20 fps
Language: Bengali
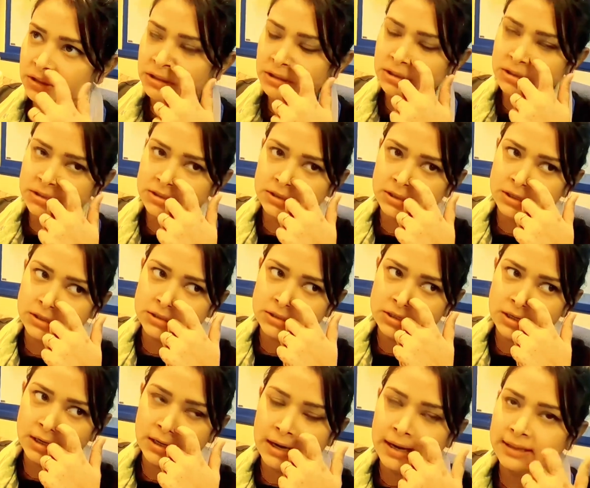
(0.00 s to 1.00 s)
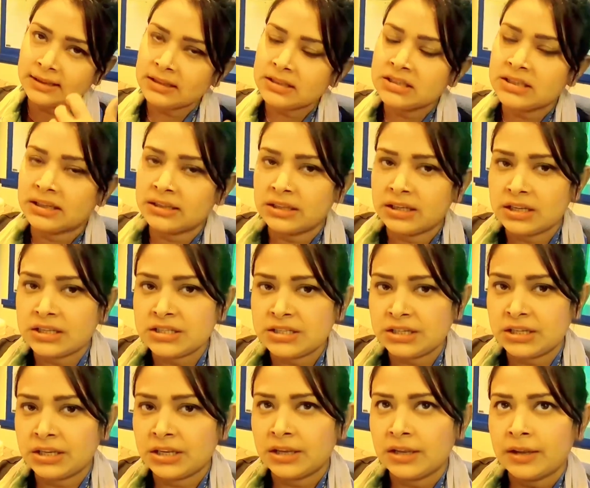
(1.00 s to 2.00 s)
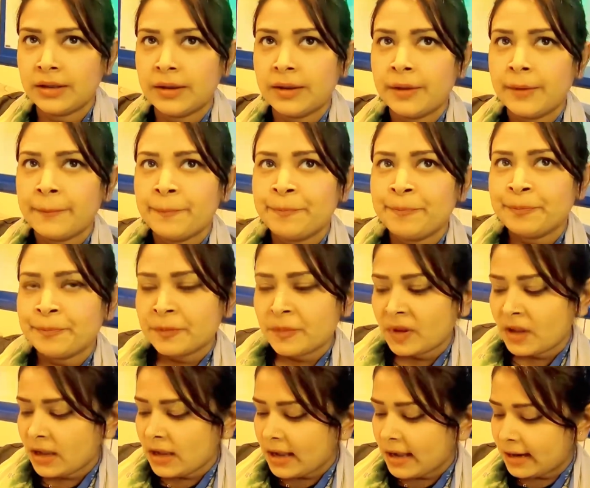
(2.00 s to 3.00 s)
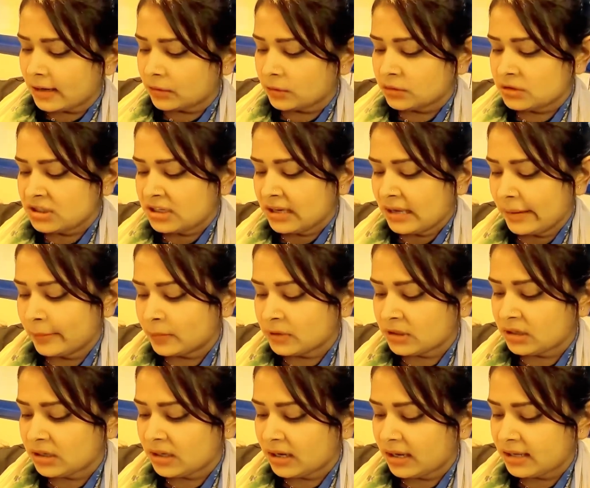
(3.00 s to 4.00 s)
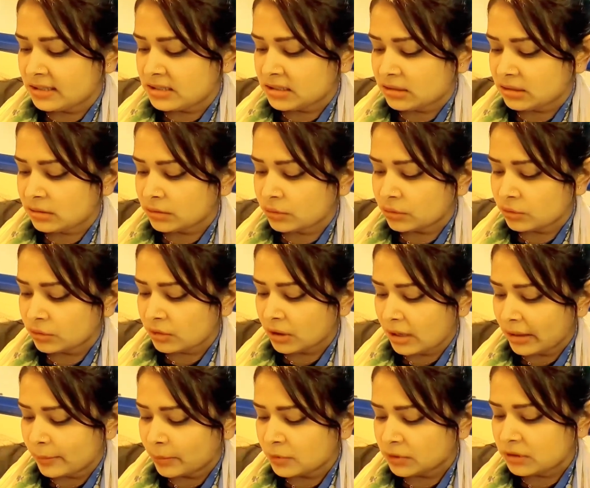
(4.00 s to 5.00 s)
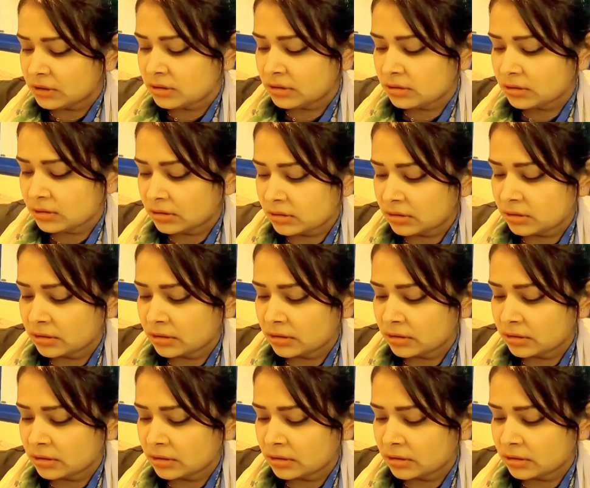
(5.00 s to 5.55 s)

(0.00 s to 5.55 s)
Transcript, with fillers: ফ্রি তিরিশ কেজি আর হাতে সাত কেজি আর হচ্ছে আমাদের এছাড়াও আমাদের